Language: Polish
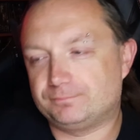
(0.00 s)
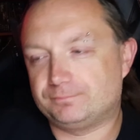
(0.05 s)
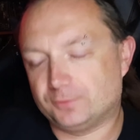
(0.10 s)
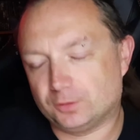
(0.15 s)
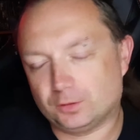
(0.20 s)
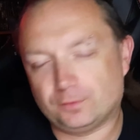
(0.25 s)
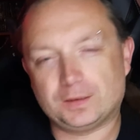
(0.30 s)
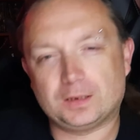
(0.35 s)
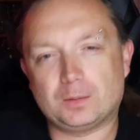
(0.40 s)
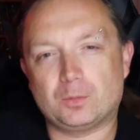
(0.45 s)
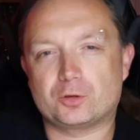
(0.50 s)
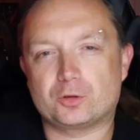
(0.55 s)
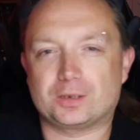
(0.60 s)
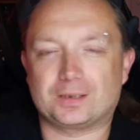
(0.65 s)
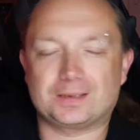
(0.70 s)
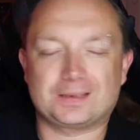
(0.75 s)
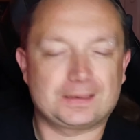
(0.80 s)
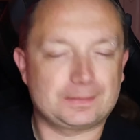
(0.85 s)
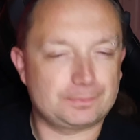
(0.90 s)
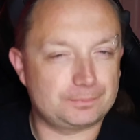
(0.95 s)
no wiadomo, że
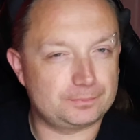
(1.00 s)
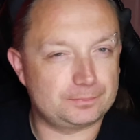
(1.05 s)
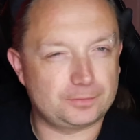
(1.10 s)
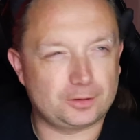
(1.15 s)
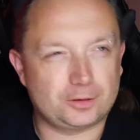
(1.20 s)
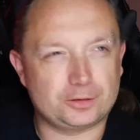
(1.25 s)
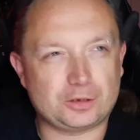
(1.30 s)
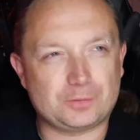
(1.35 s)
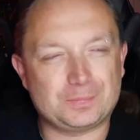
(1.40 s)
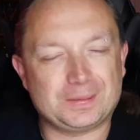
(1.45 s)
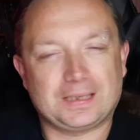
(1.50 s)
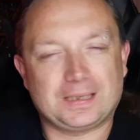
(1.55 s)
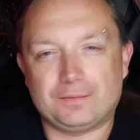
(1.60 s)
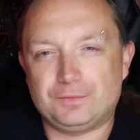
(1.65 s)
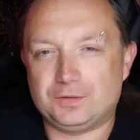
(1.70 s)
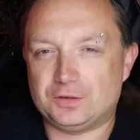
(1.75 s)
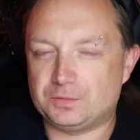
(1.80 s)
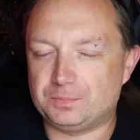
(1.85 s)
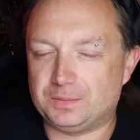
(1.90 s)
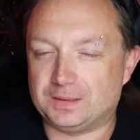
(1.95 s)
chociażby
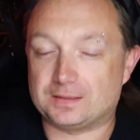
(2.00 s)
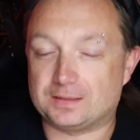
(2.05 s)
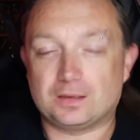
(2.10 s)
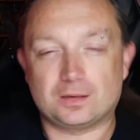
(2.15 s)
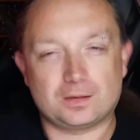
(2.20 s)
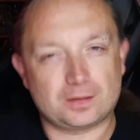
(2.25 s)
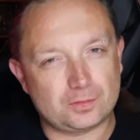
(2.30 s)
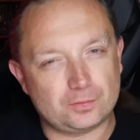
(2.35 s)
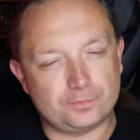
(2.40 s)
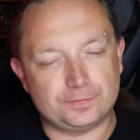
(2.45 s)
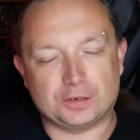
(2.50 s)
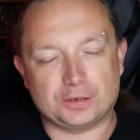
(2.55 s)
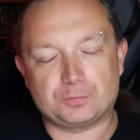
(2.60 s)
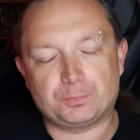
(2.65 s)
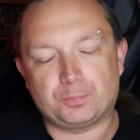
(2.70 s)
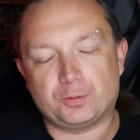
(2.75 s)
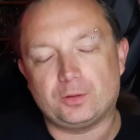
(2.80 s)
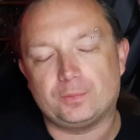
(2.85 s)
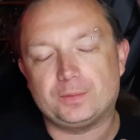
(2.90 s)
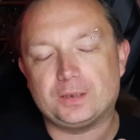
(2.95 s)
Kevin Smith również
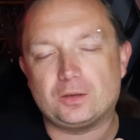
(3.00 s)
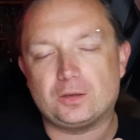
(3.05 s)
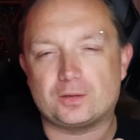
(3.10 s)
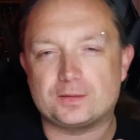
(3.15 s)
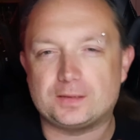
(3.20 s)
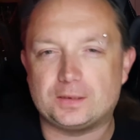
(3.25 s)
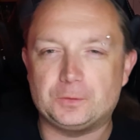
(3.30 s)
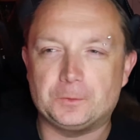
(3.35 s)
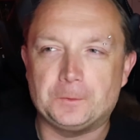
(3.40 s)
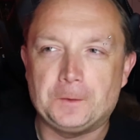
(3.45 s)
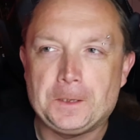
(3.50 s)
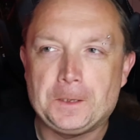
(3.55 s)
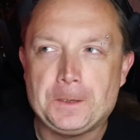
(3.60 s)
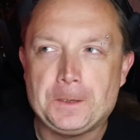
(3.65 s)
podobnego rodzaju